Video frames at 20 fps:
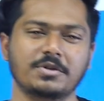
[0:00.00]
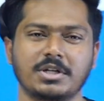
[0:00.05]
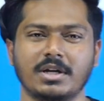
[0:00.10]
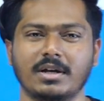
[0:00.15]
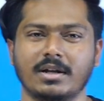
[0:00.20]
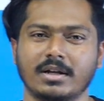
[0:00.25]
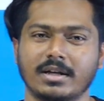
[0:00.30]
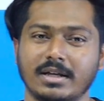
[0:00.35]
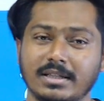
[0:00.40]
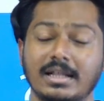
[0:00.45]

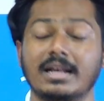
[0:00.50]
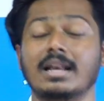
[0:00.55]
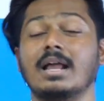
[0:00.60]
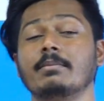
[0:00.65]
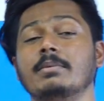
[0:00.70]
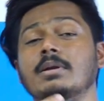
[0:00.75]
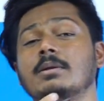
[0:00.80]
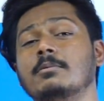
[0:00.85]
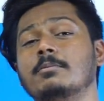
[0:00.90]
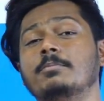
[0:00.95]
விஷயம் இருக்குது
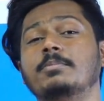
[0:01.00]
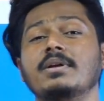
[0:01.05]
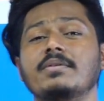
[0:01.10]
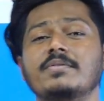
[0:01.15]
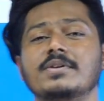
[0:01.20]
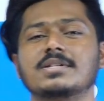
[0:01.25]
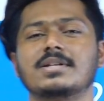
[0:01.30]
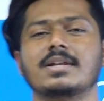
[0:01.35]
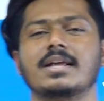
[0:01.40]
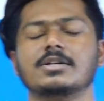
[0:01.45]
இதெல்லாமே நம்ம
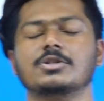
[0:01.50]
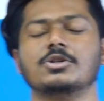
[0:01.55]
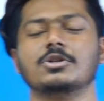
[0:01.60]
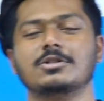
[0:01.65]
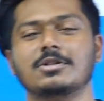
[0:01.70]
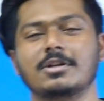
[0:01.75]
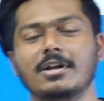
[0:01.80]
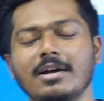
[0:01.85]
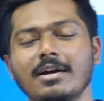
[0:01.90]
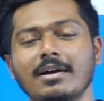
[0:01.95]
ப்ரீவியஸ்
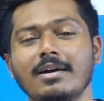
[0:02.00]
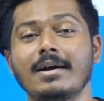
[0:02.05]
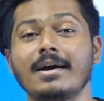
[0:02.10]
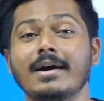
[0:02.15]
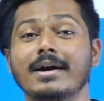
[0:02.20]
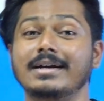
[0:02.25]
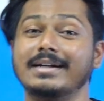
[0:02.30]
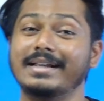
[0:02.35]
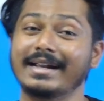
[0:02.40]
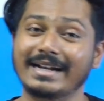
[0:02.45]
லெக்சர்ஸில்
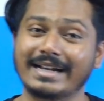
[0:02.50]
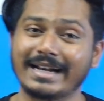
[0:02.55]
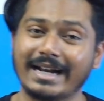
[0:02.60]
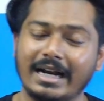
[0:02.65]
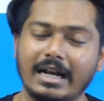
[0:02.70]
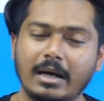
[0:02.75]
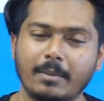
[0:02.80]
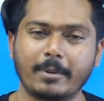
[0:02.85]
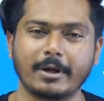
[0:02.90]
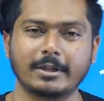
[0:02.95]

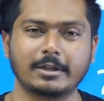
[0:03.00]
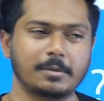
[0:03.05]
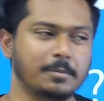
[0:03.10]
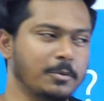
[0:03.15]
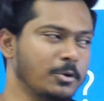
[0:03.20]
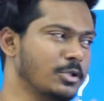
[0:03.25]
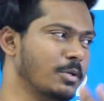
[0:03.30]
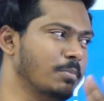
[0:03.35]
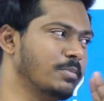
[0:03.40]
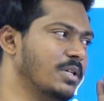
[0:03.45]
டீட்டெயில்டாக
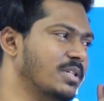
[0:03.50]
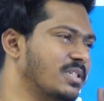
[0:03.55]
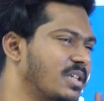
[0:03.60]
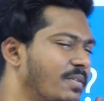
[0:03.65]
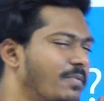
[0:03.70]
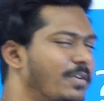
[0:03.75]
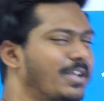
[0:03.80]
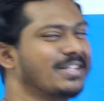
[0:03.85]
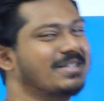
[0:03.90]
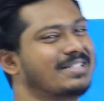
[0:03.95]
பார்த்துருப்போம் ஸோ ஜஸ்ட்
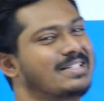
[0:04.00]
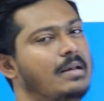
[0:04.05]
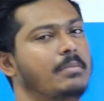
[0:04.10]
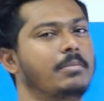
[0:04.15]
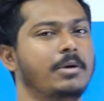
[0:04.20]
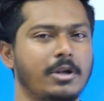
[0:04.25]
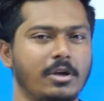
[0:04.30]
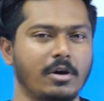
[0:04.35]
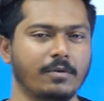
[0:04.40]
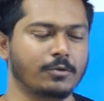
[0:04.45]
கிவிங் எ
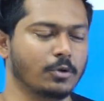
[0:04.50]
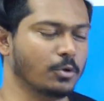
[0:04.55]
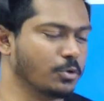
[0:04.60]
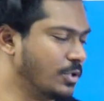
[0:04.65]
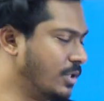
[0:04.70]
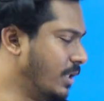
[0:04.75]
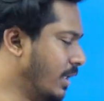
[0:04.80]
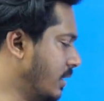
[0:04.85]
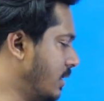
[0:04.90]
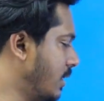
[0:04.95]
சமரி ஆஃப்
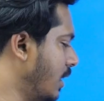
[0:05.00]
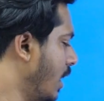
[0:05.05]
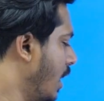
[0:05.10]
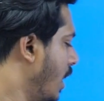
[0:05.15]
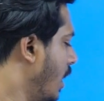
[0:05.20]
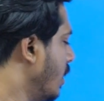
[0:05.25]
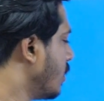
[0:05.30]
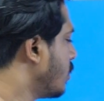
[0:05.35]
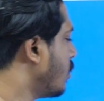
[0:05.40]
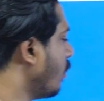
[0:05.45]
தோஸ் திங்ஸ்
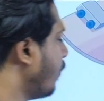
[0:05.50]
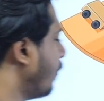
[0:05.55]
ஸோ